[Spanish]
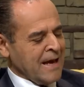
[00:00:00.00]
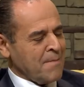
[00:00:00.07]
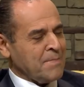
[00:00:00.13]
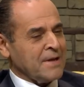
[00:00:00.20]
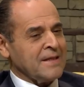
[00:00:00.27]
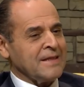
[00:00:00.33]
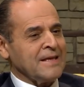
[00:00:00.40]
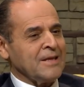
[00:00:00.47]
que he
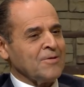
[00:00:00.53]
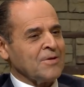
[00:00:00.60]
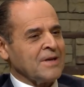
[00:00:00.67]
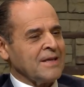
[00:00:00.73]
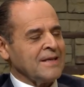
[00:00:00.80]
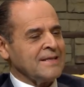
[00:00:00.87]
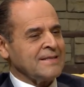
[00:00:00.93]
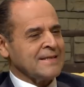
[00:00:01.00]
aprendido
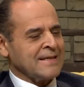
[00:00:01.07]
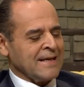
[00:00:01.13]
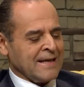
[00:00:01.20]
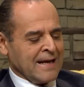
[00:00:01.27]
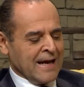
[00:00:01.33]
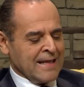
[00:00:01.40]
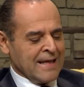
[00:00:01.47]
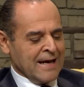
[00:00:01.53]
que dice
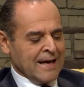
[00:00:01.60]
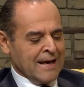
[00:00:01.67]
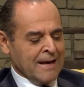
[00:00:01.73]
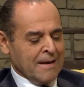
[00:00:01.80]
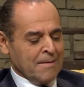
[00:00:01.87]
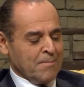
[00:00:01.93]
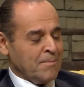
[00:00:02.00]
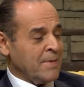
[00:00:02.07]
que
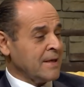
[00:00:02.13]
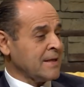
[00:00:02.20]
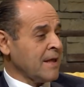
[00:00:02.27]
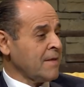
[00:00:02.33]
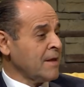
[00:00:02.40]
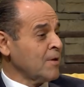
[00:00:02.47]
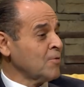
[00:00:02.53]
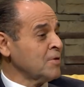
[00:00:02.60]
cada
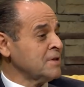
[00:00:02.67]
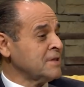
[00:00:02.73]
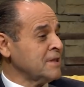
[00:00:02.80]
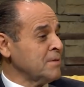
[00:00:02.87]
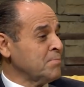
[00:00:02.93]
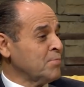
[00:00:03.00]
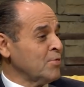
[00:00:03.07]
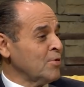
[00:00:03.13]
verdadero
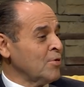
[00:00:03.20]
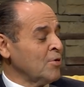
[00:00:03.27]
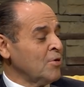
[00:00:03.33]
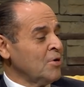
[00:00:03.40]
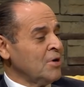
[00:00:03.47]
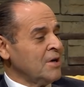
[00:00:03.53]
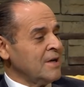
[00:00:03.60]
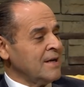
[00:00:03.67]
discípulo
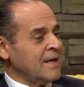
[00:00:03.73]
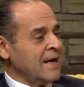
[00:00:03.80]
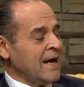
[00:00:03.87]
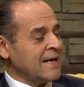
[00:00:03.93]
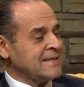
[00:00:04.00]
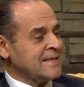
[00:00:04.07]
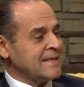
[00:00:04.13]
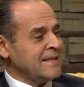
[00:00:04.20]

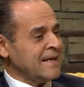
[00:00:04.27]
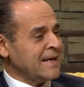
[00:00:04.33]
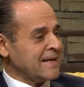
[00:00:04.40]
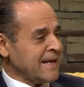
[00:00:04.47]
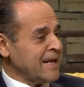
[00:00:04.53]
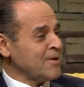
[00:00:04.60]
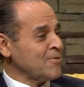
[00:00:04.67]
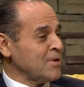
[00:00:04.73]
nace en el
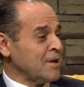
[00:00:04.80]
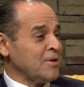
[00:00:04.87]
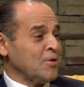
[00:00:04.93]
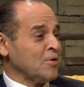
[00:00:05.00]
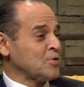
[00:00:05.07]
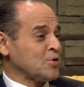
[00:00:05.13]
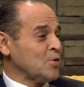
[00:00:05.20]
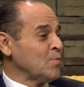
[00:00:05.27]
reino de
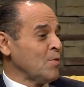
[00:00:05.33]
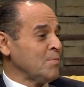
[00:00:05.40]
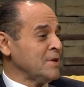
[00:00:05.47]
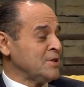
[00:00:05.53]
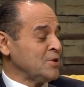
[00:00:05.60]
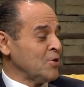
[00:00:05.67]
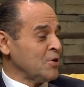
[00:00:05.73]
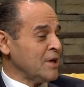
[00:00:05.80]
Dios como
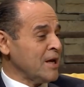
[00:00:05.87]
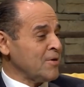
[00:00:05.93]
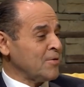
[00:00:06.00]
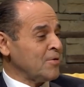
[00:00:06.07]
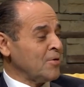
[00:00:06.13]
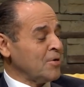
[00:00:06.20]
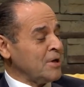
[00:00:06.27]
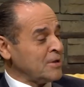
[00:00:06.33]

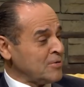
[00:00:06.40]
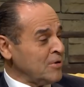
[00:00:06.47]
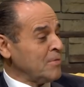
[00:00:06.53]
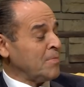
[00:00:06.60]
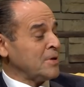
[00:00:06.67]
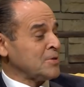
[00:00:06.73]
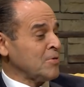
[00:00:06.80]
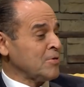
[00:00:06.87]
misionero, ¿no? Y eso
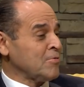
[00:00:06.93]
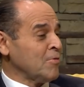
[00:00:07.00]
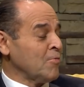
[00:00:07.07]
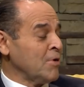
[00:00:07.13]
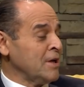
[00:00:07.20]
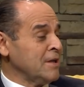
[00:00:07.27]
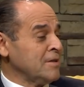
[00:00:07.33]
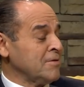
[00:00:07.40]
le pasó a tu
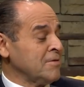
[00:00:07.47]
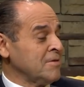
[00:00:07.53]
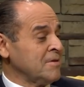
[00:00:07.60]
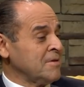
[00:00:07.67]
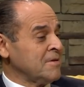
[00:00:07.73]
abuelito.